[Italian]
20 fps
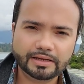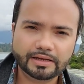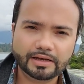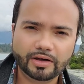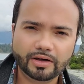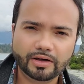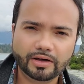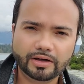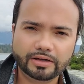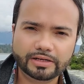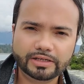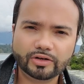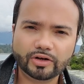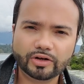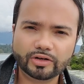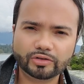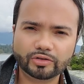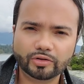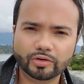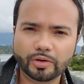Uh,
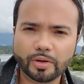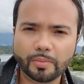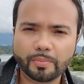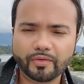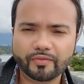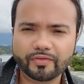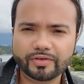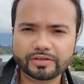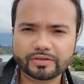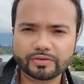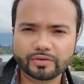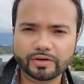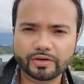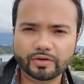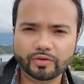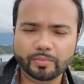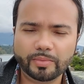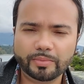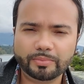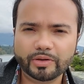ricordo professori
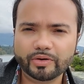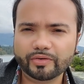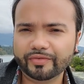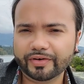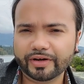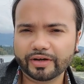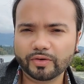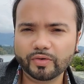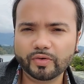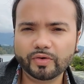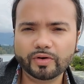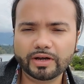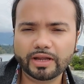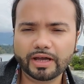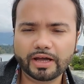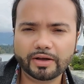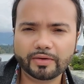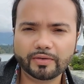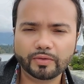come Piero Fragola,